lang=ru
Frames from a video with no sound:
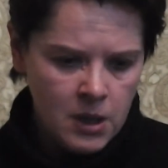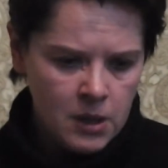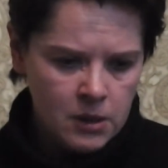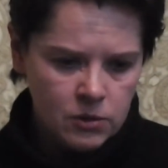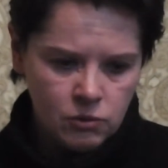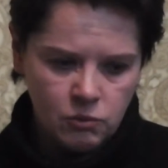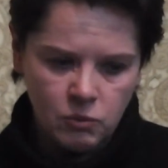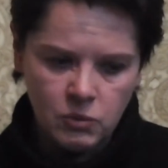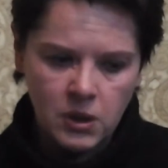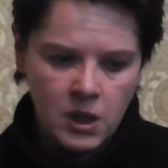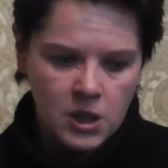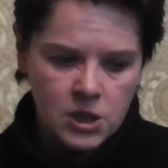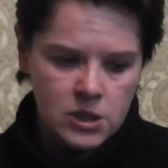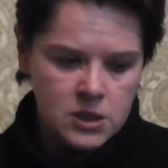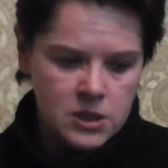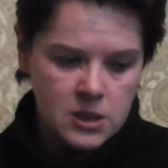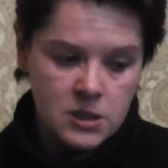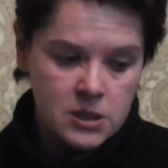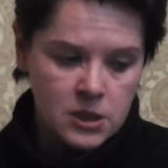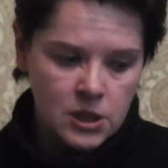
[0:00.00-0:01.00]
Думаю, ну,
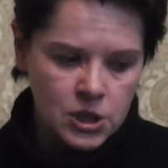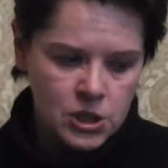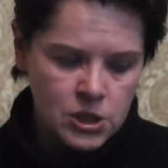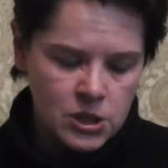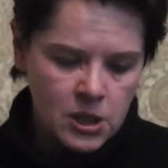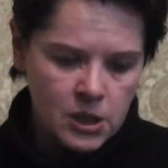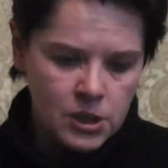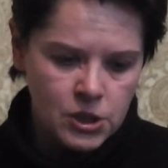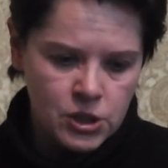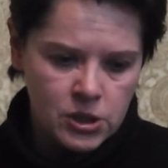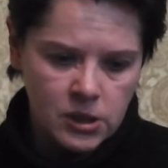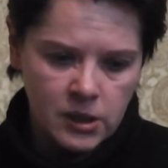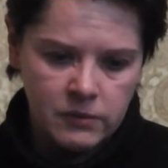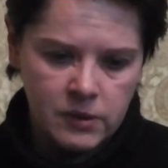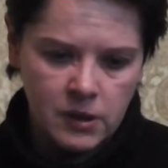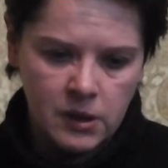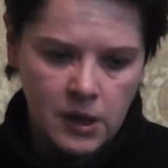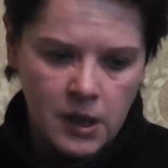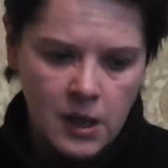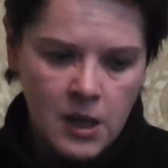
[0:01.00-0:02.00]
кажется, страшнее
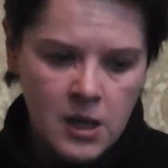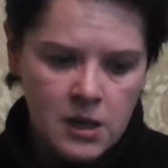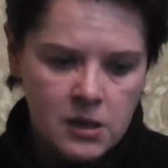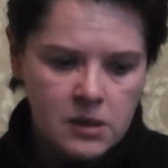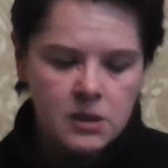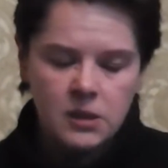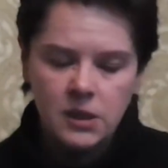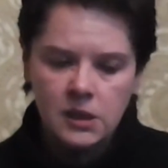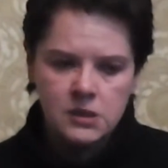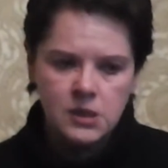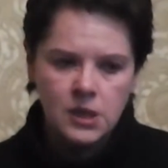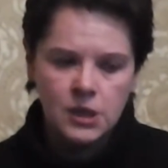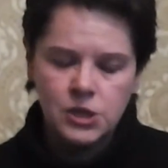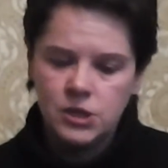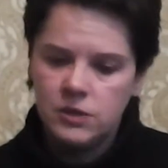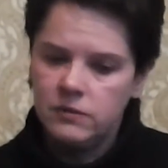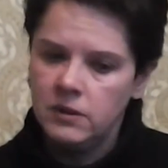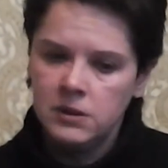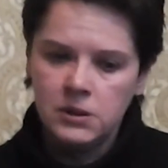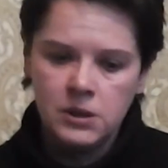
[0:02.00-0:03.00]
человека
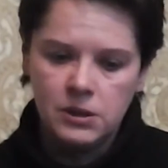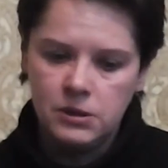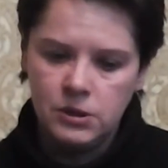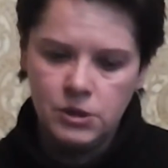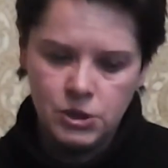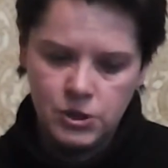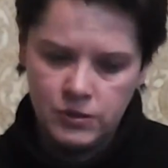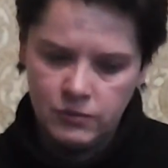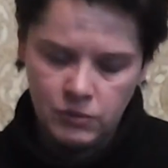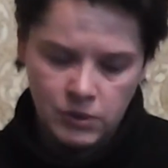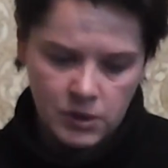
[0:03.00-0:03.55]
неходячего нет ничего